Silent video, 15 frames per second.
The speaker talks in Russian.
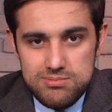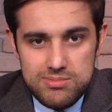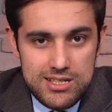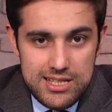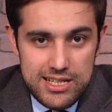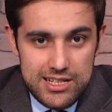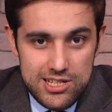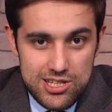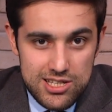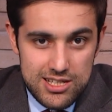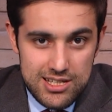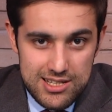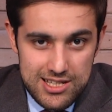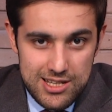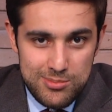
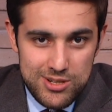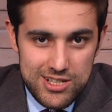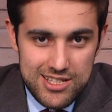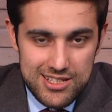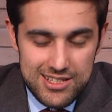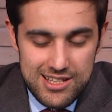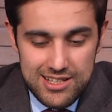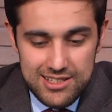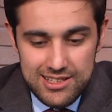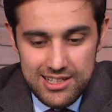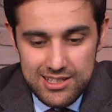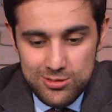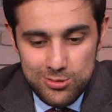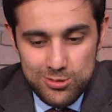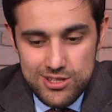историческое событие да,
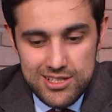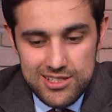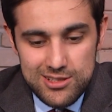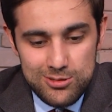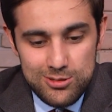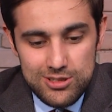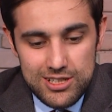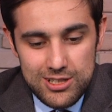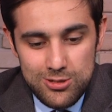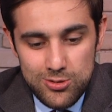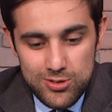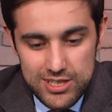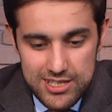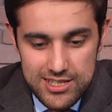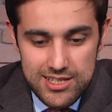для Турции, никто
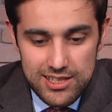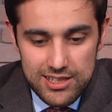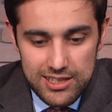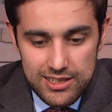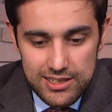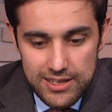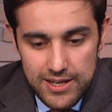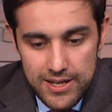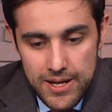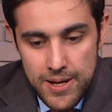такого не делал.